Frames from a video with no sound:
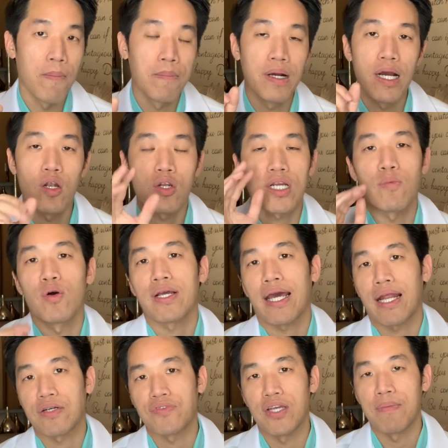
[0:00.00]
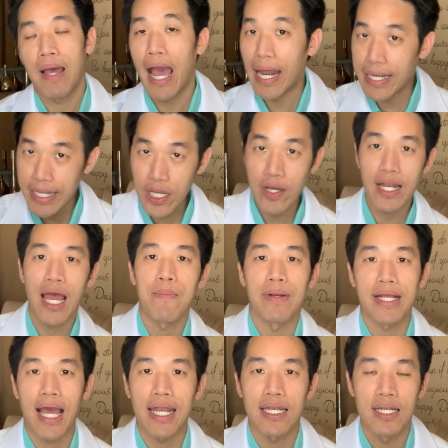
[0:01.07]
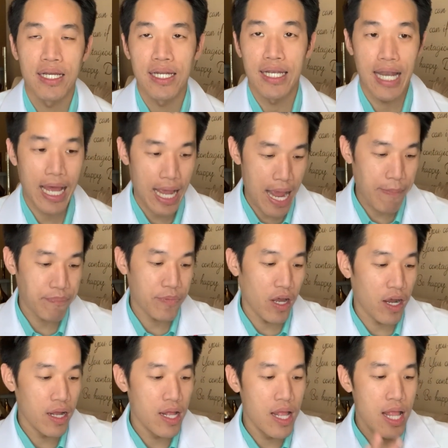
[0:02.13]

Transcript: เพื่อลดกระบวนการอักเสบอันนี้ก็ได้เหมือนกันนะครับเนาะ